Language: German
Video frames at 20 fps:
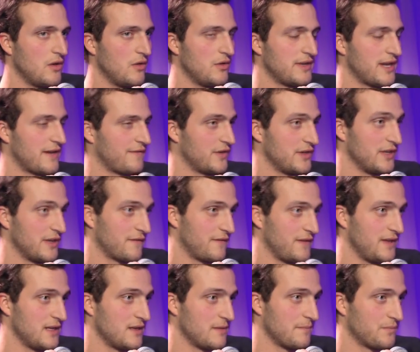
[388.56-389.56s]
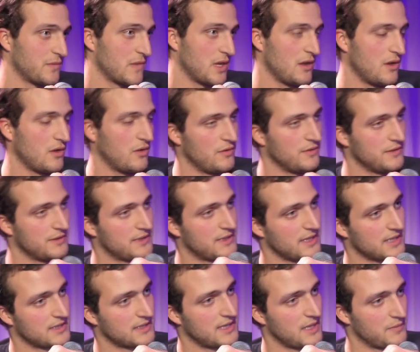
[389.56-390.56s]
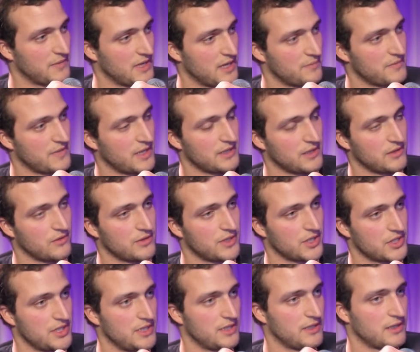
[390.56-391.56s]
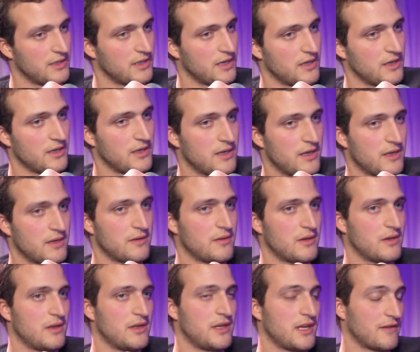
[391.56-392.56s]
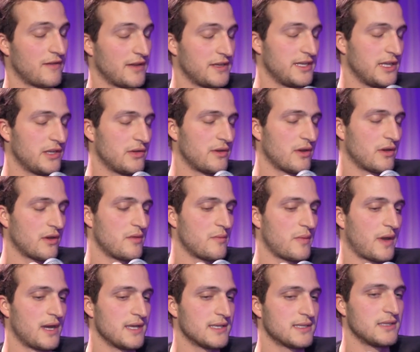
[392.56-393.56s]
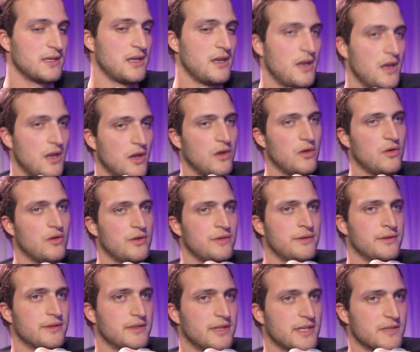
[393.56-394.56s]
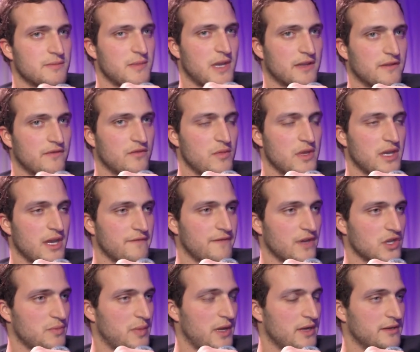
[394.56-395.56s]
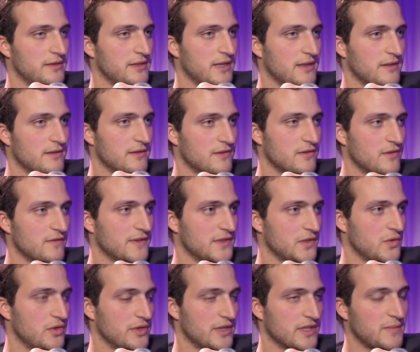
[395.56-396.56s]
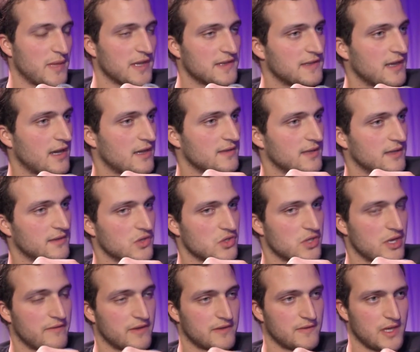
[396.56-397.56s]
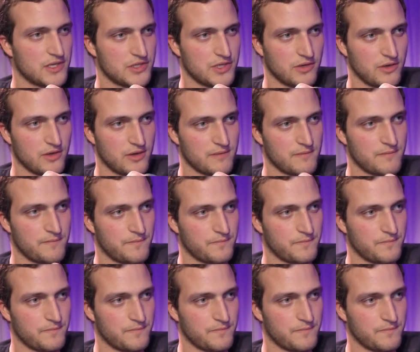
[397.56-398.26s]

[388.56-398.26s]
und davon nicht viel. Und das gibt eben dann den Unterschied in, den, in, den, in der Qualität und auch in den Preisen. Und das macht es für mich einfach spannend, dann zu versuchen, das beste Eis herzustellen, was wir herstellen können.